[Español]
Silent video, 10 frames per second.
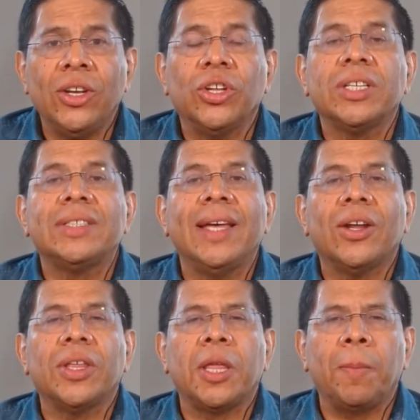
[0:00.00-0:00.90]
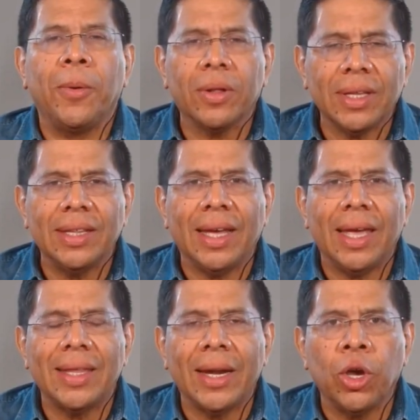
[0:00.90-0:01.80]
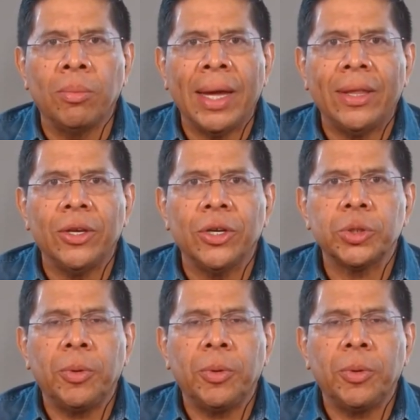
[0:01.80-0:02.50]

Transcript: el noticiero de deportes de Darío Medios.